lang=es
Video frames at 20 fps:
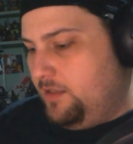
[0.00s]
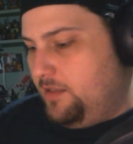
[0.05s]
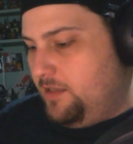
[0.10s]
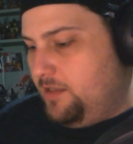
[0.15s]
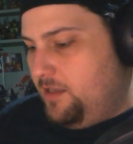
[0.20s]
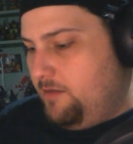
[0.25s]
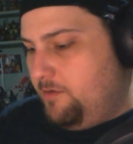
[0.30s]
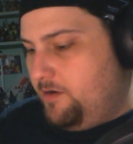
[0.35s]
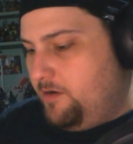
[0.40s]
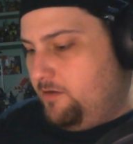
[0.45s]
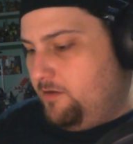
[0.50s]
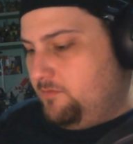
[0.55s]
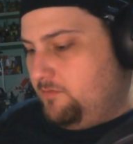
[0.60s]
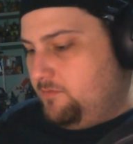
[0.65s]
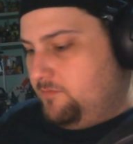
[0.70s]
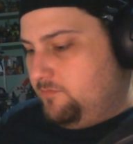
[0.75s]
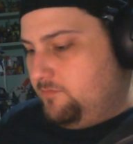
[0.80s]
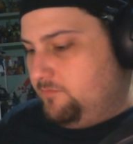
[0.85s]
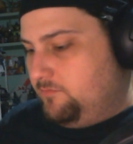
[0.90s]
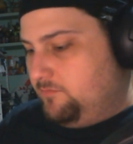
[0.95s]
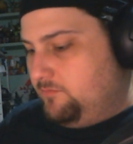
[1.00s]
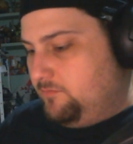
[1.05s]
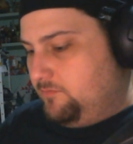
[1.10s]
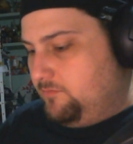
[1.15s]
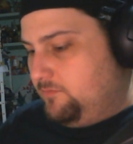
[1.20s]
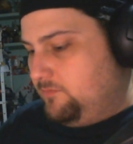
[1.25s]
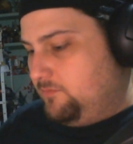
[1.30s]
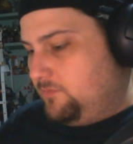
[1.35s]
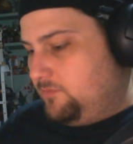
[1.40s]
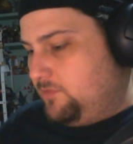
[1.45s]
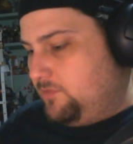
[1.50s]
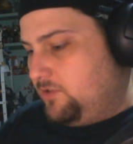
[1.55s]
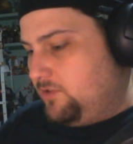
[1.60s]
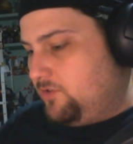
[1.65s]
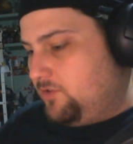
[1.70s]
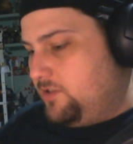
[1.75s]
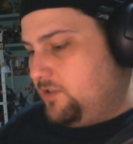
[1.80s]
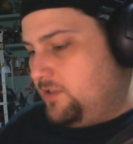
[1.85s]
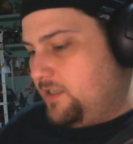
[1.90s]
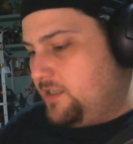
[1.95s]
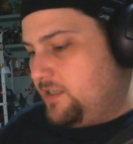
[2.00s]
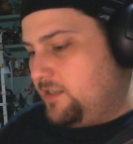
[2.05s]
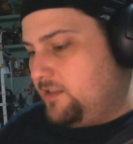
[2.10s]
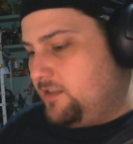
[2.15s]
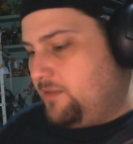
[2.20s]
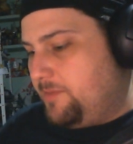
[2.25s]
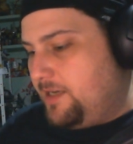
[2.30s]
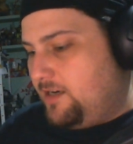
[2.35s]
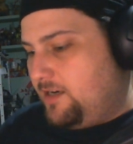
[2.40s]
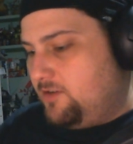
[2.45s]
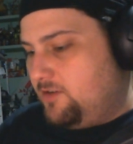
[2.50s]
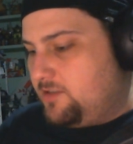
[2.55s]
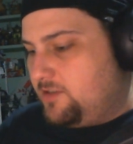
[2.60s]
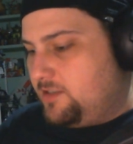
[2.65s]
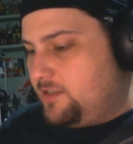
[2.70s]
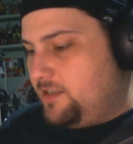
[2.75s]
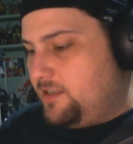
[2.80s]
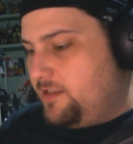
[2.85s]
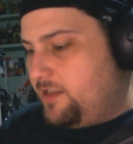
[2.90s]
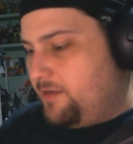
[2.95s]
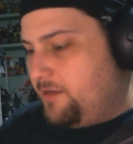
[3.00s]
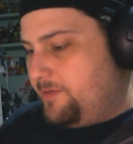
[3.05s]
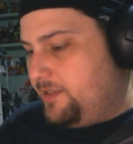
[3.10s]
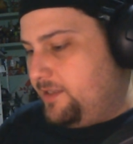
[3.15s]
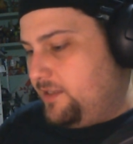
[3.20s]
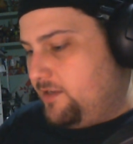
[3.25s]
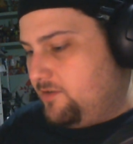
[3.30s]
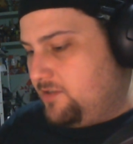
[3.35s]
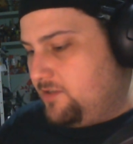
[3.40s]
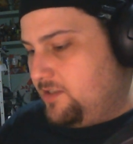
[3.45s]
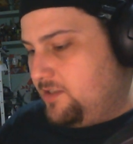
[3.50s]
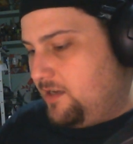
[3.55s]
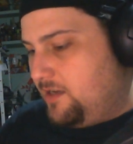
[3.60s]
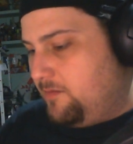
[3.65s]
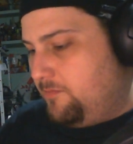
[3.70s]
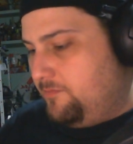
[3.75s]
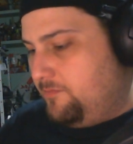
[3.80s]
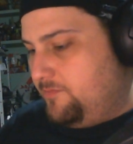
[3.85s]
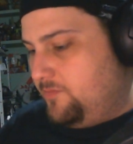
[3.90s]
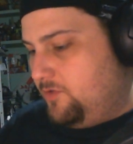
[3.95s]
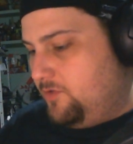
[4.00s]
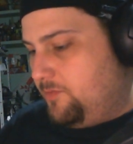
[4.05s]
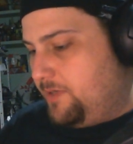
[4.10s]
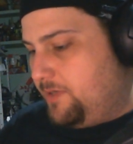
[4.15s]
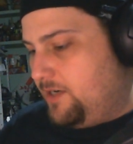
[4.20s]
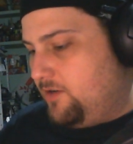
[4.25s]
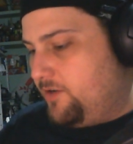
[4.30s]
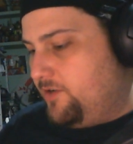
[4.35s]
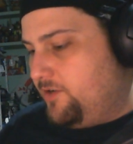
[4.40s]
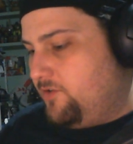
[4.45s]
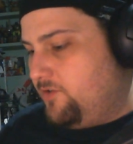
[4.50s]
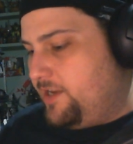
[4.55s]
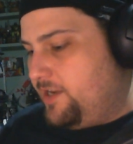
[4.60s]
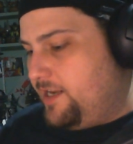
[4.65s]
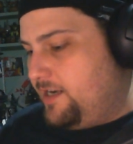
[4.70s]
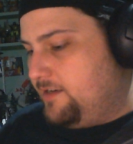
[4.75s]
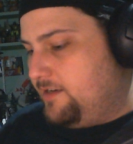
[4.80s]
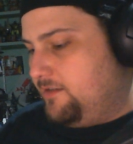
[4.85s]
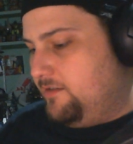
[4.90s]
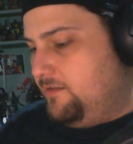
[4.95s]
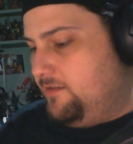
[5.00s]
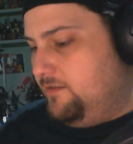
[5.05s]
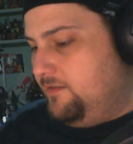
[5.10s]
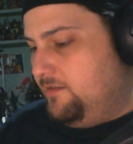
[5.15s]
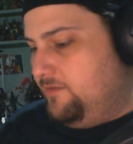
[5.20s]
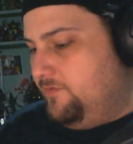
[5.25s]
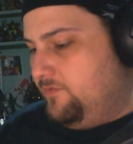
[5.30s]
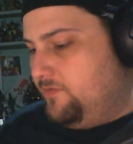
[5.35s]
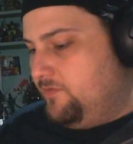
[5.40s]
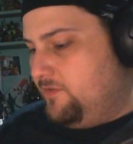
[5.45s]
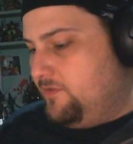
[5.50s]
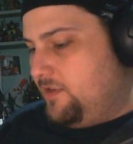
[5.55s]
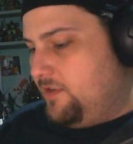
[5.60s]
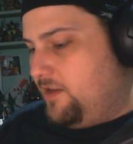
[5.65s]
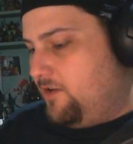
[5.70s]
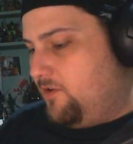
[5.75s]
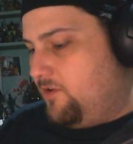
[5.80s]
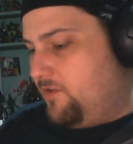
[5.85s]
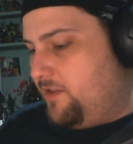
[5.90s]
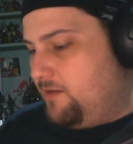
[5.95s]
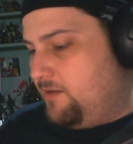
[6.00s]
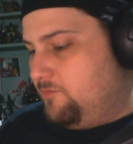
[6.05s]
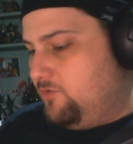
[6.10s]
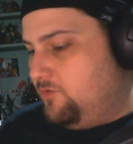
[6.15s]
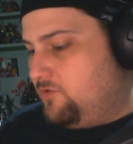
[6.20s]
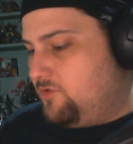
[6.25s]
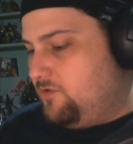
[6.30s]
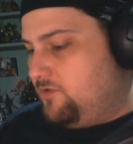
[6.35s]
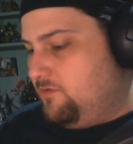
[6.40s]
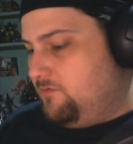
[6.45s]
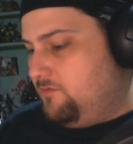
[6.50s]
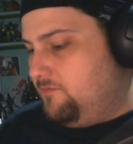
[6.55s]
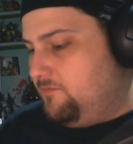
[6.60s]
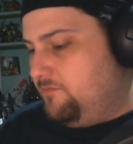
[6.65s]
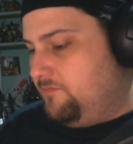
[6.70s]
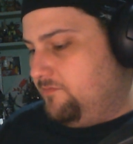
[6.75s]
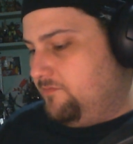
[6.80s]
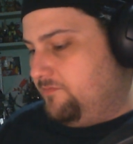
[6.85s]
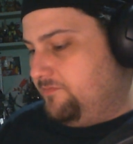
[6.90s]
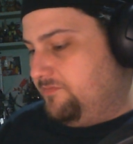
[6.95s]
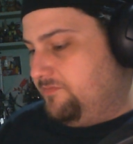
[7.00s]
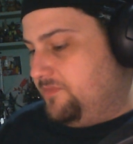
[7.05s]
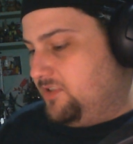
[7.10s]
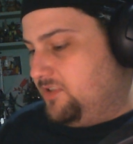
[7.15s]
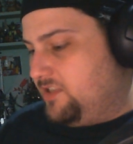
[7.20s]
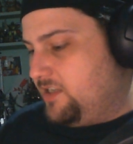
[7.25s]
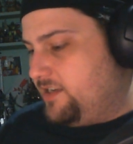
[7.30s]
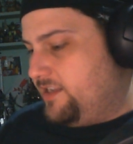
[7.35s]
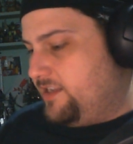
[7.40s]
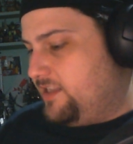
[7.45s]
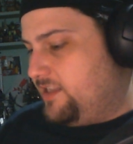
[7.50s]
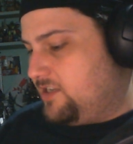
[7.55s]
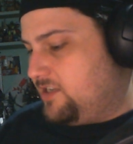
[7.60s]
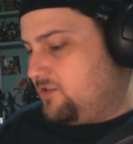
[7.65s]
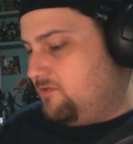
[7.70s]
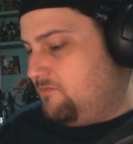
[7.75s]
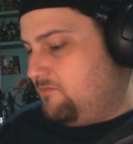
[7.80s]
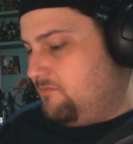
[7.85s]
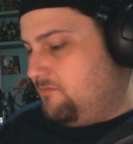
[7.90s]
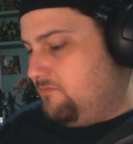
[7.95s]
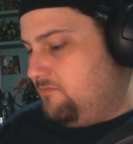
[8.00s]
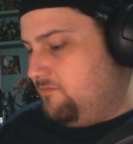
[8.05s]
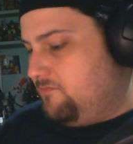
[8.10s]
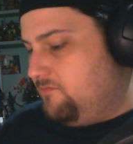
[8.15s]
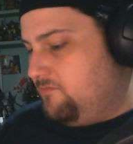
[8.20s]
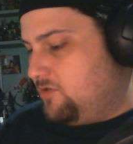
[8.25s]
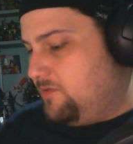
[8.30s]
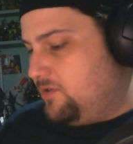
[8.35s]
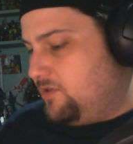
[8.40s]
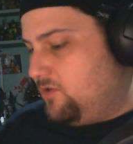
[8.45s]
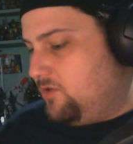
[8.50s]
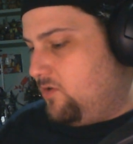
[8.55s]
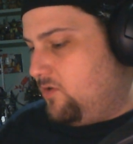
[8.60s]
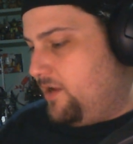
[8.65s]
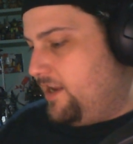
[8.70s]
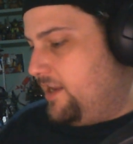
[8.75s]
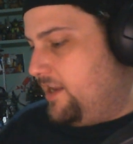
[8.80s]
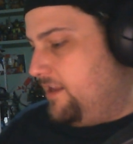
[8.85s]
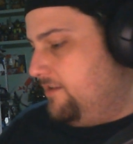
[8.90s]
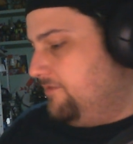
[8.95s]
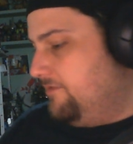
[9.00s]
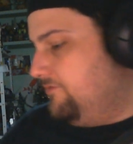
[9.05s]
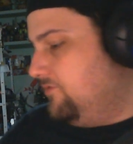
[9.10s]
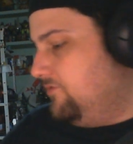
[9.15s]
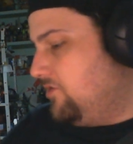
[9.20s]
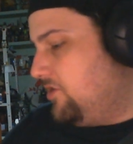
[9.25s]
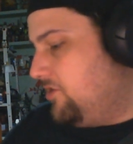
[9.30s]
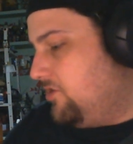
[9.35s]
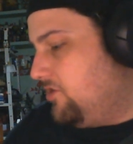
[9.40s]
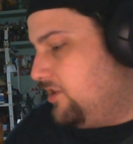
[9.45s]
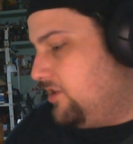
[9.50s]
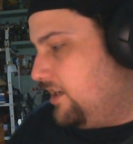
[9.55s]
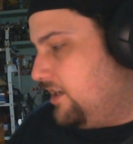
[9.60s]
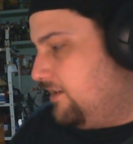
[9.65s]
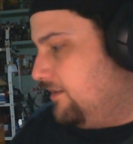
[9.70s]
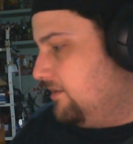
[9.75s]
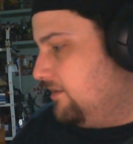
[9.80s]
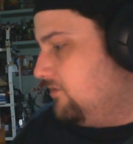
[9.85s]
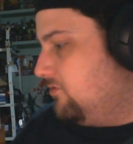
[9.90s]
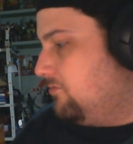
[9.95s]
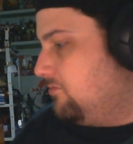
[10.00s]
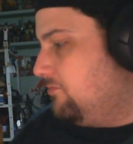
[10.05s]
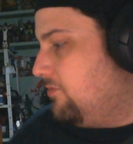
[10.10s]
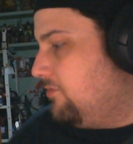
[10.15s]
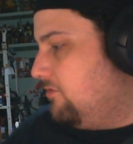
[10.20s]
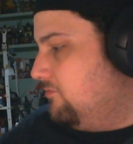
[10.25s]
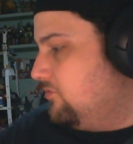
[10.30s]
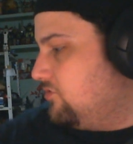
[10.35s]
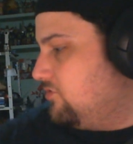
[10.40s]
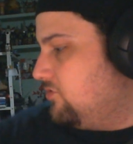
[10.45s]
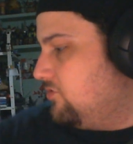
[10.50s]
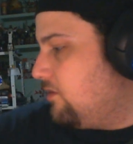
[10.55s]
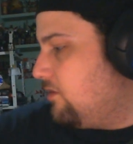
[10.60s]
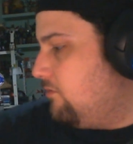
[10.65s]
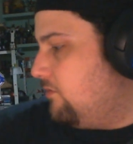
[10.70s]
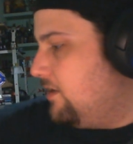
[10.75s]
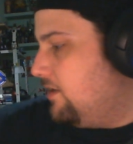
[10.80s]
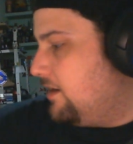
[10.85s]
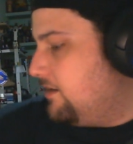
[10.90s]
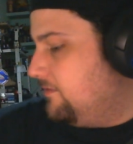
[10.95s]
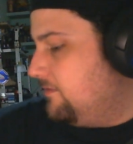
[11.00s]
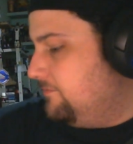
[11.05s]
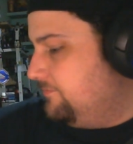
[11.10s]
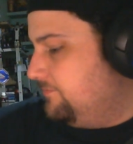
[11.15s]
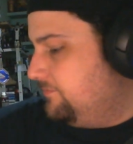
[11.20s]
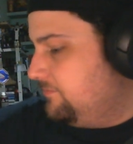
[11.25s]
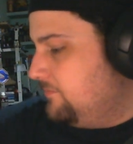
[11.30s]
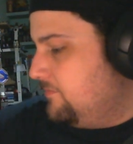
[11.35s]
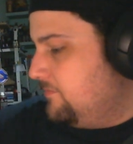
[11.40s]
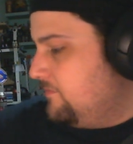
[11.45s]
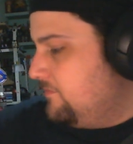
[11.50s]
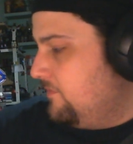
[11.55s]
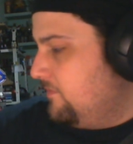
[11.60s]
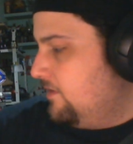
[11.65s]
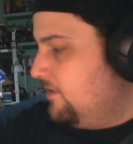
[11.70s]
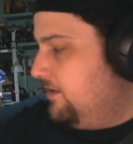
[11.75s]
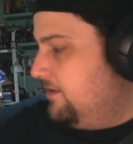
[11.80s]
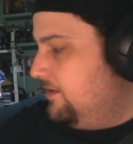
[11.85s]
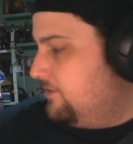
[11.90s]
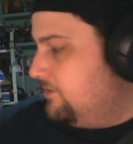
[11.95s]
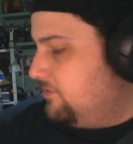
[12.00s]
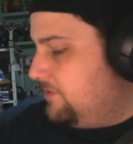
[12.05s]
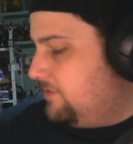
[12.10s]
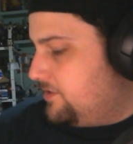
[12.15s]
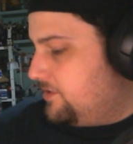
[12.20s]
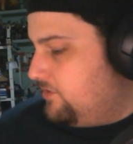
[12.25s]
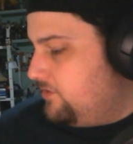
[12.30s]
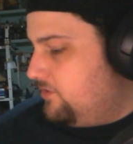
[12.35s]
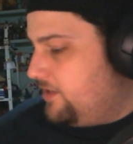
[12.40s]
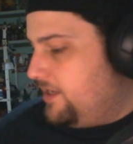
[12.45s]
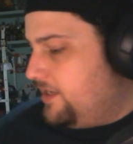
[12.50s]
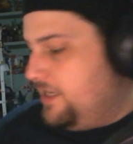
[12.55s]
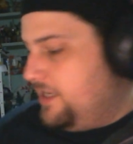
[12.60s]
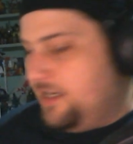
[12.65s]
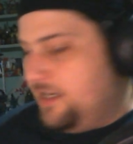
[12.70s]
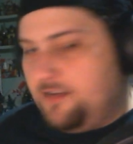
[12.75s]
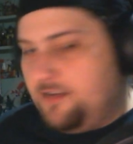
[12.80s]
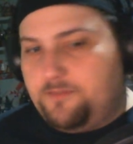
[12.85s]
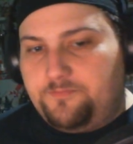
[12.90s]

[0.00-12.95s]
Y bueno, mm, esto es interesante para los que sean diabéticos y tal, para los que no quieran engordar mucho. Estas galletas que son sobre todo aire, no creo que tengan un poco mucho azúcar en su versión original.